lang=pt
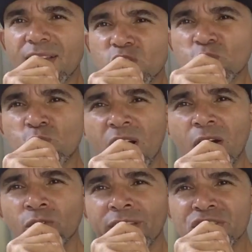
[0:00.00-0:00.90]
A
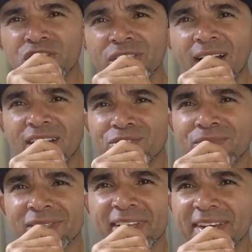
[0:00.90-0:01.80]
sua
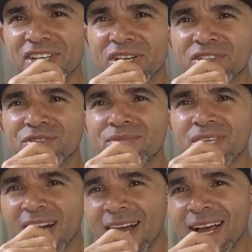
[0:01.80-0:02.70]
honestidade me deixa
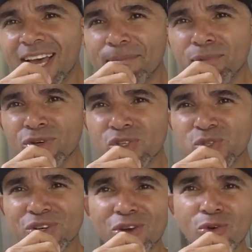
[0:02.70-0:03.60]
admirar, é por
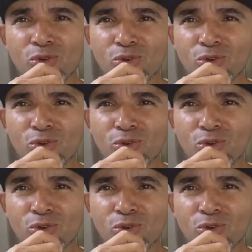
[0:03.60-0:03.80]
isso que eu